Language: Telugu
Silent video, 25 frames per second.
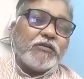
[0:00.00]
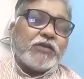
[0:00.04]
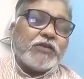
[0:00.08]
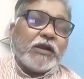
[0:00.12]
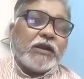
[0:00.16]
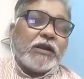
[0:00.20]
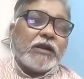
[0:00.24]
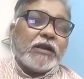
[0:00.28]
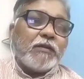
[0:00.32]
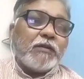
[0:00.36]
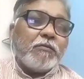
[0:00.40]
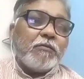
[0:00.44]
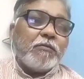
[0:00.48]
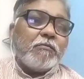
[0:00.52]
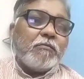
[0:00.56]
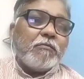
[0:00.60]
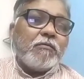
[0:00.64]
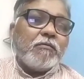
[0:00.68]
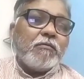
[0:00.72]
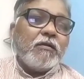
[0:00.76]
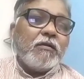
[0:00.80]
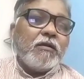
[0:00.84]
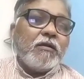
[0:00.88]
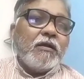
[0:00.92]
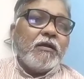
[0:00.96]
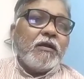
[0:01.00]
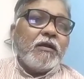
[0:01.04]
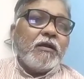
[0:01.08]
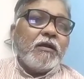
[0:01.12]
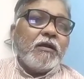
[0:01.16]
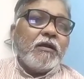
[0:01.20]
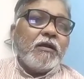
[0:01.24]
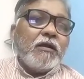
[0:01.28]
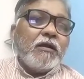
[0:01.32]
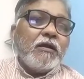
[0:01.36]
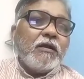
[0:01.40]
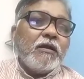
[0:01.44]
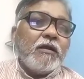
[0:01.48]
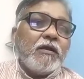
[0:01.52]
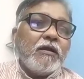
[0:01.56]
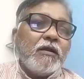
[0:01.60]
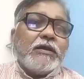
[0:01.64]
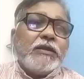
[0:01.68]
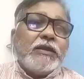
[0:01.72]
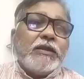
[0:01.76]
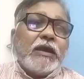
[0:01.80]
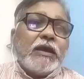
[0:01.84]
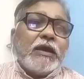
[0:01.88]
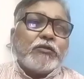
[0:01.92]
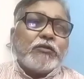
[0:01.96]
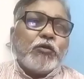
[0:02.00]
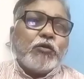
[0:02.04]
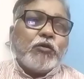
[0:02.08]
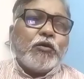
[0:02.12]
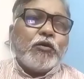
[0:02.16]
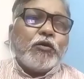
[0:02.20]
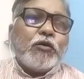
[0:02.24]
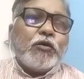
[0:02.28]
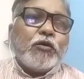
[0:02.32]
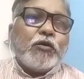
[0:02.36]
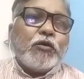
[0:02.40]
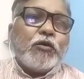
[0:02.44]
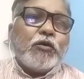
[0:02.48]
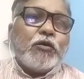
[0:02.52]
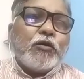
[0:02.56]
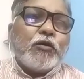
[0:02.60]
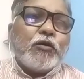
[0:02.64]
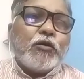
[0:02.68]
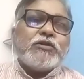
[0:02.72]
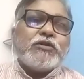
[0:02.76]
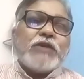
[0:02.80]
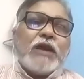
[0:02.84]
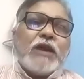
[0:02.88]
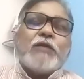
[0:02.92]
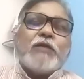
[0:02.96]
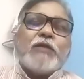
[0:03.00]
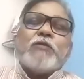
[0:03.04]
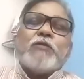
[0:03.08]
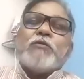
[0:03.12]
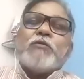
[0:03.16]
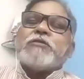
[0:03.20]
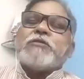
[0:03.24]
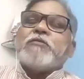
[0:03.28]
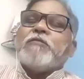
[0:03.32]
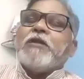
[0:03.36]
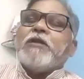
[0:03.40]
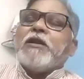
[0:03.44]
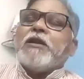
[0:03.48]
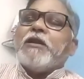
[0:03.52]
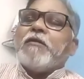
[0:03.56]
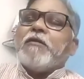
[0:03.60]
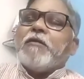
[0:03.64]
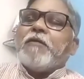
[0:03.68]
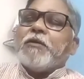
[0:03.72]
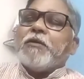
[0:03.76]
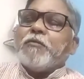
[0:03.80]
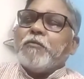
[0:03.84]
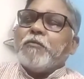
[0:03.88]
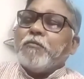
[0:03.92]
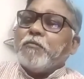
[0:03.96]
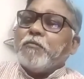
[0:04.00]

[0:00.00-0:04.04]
శంకరం ఎంతో దూరం నుంచి ఆయన కోసం వెళ్ళేవాడు